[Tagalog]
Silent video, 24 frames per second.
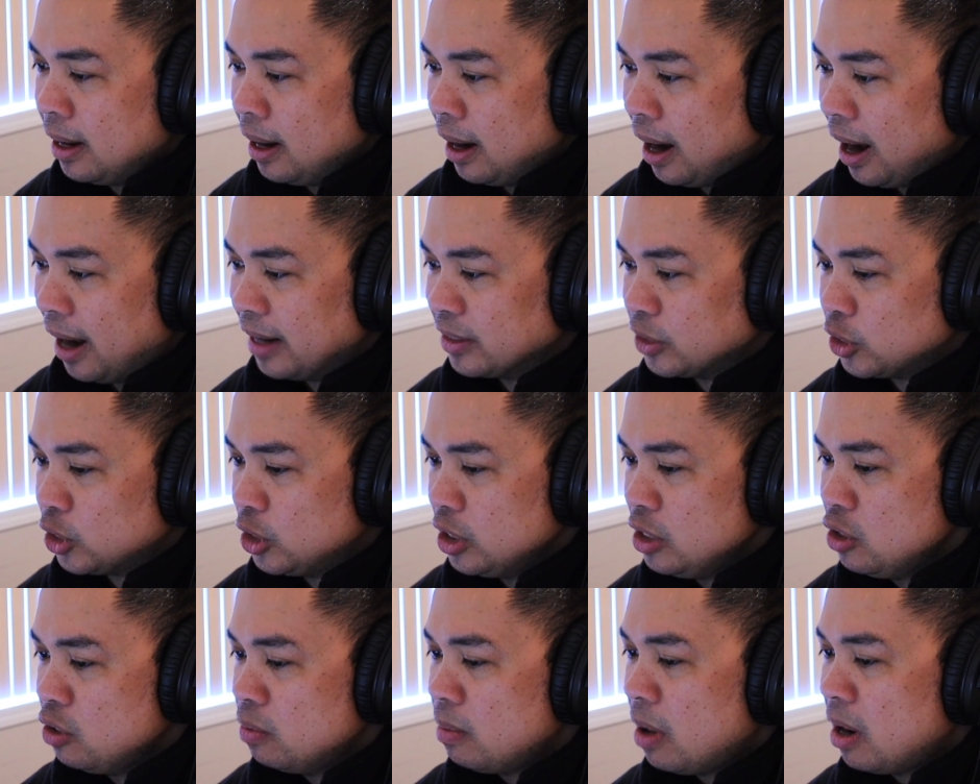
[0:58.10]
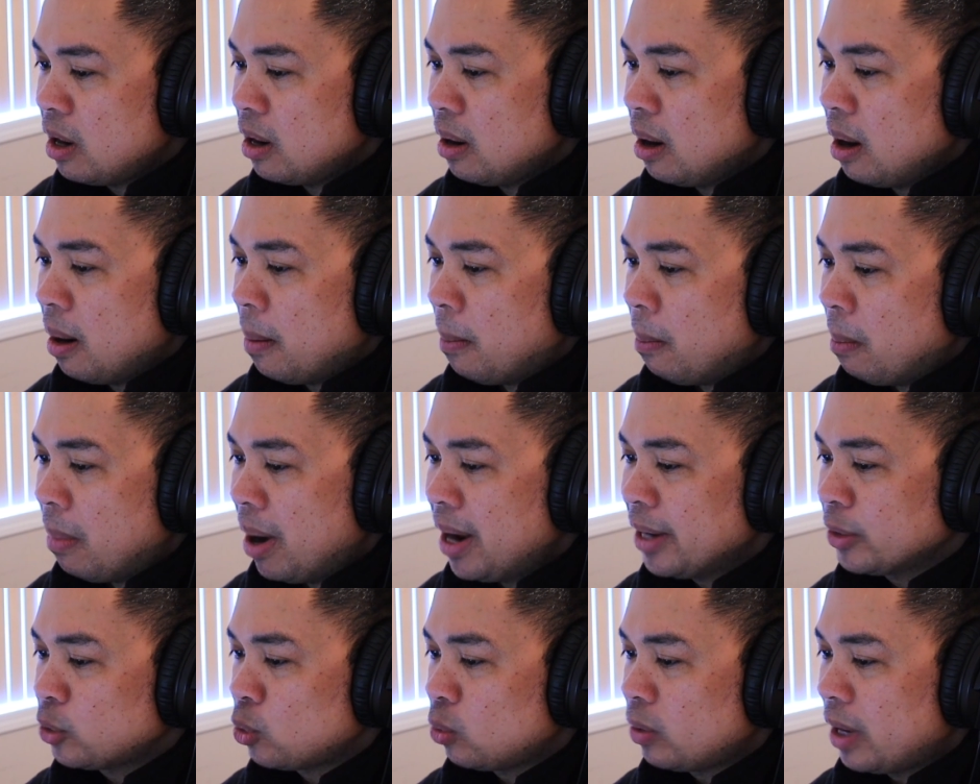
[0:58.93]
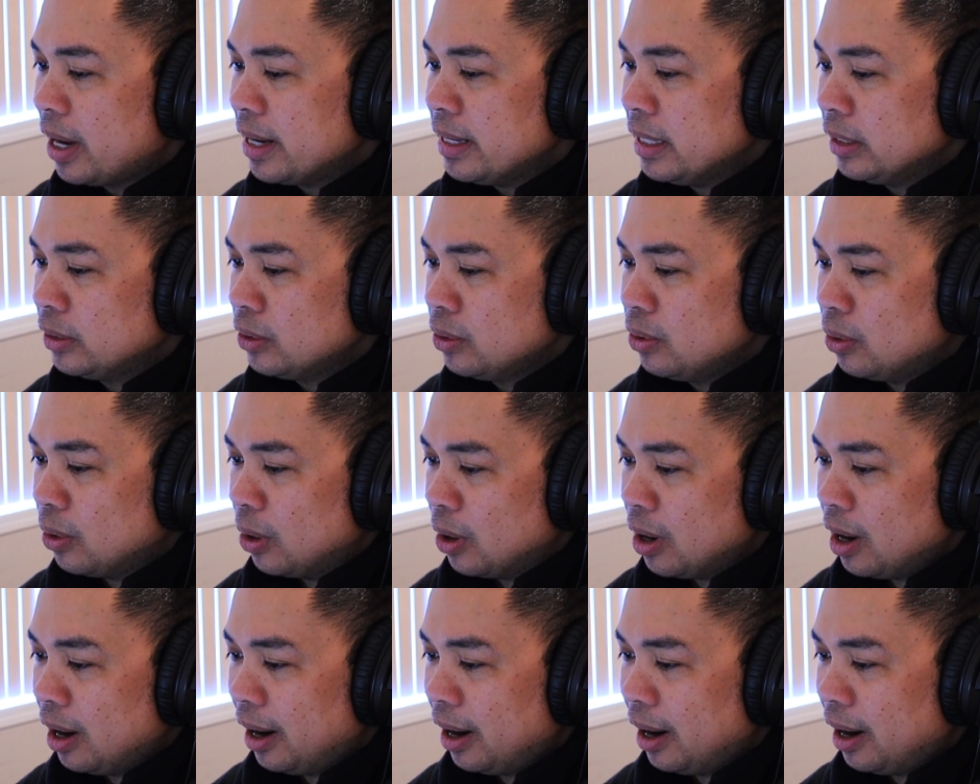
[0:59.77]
at sino mang matuka nito